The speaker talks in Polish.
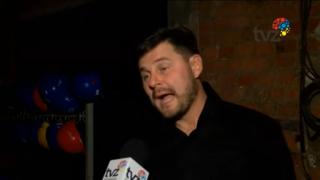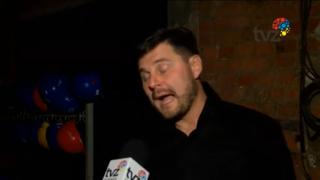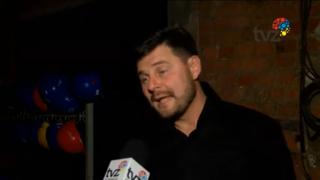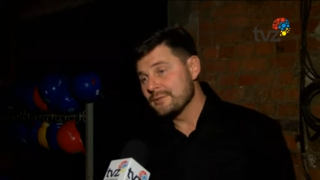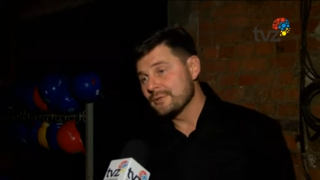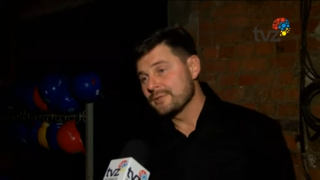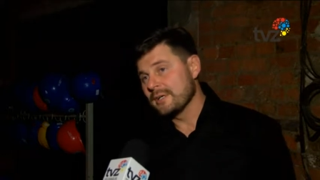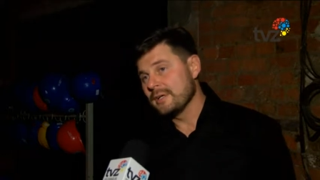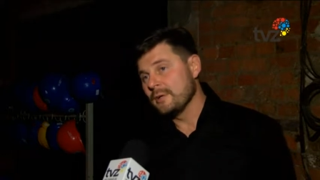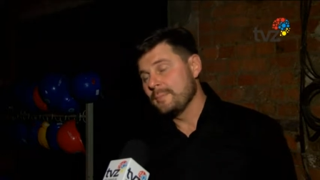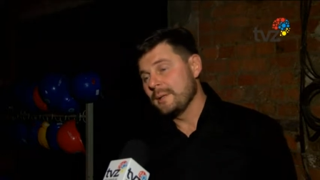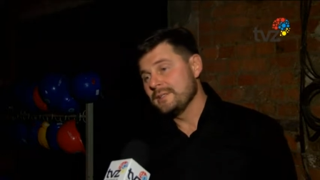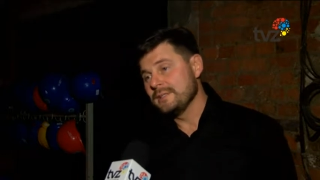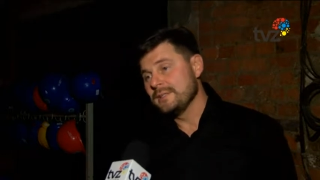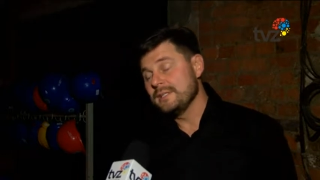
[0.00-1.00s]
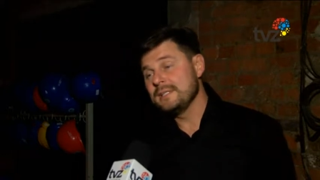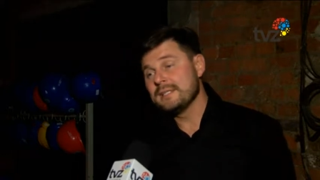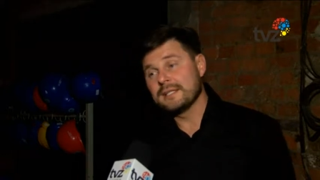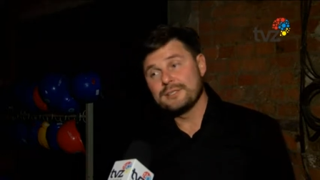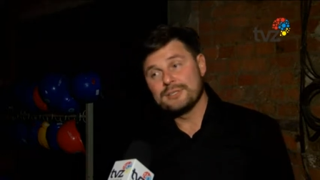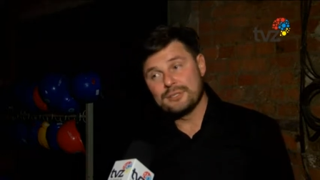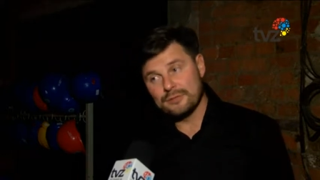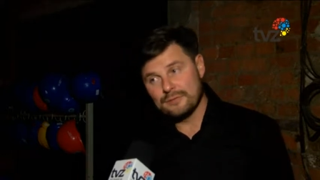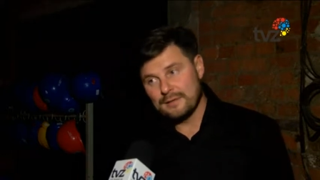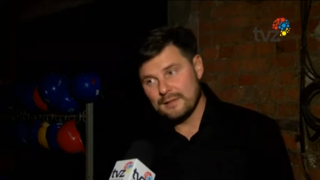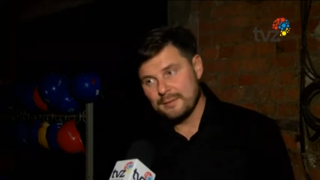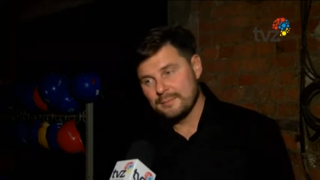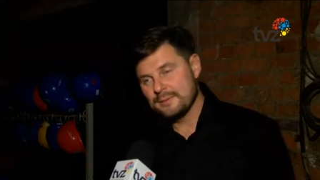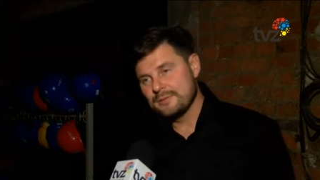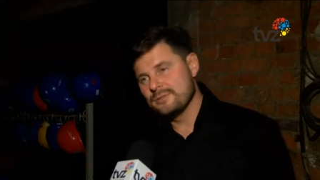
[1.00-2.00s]
a do tego pani Irina
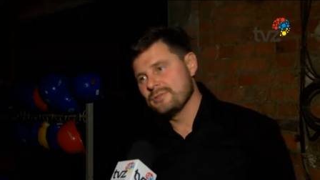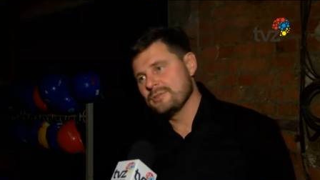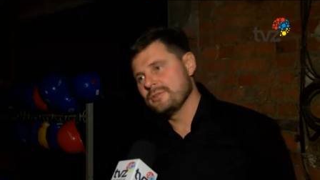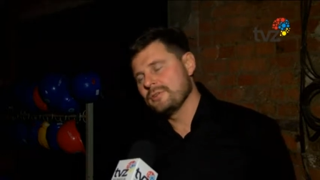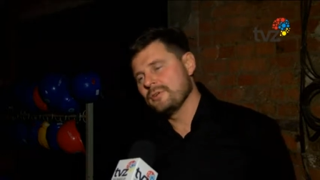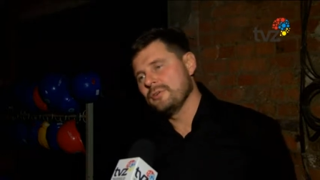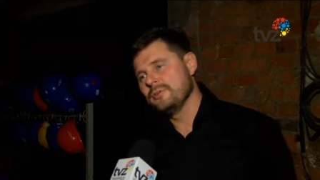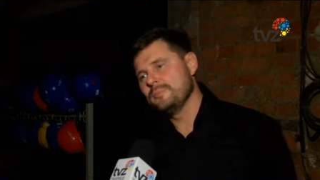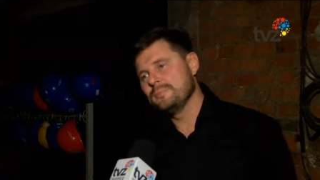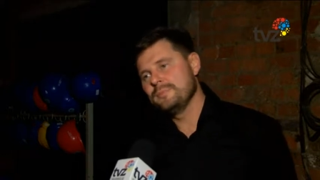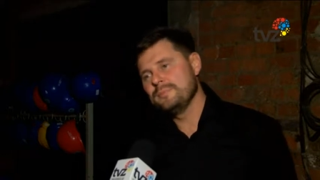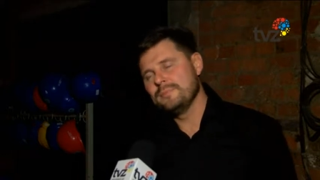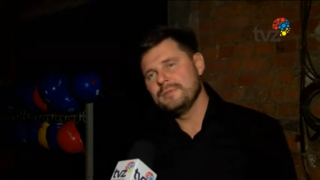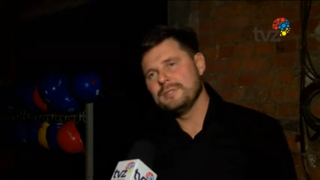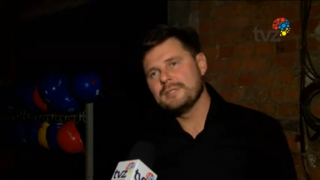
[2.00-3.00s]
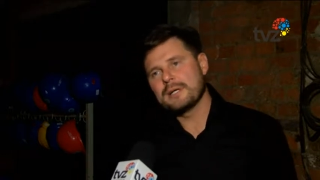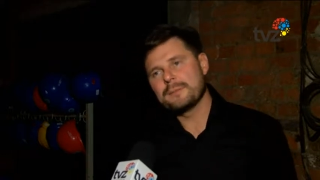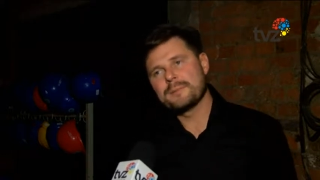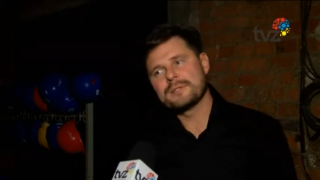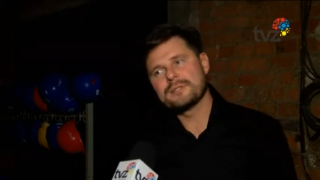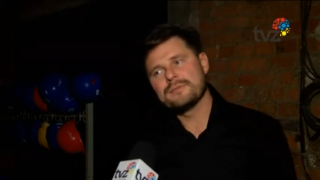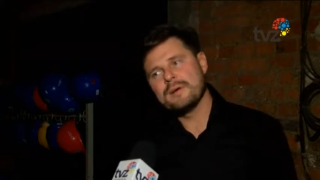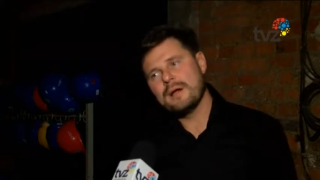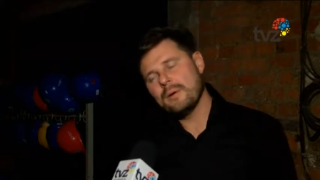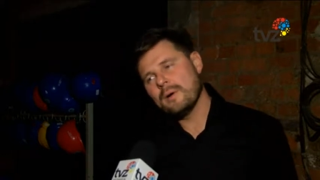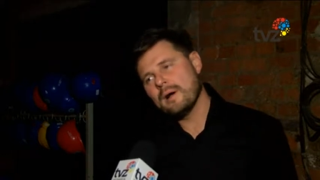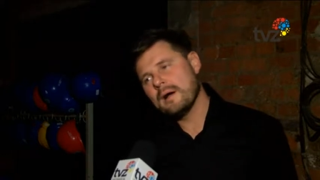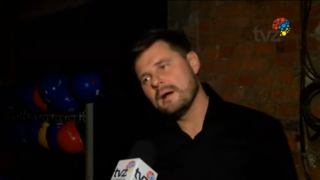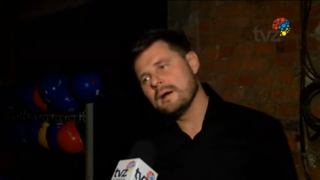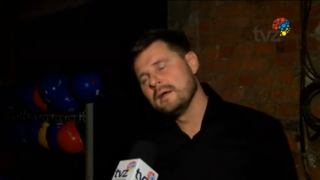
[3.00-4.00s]
Titowa będzie to im
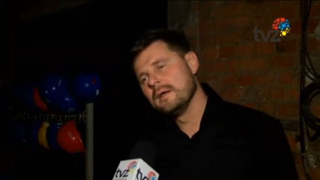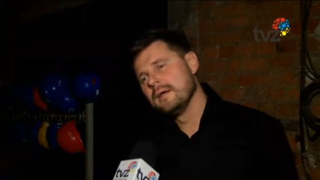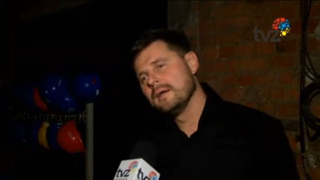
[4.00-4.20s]
interpretowała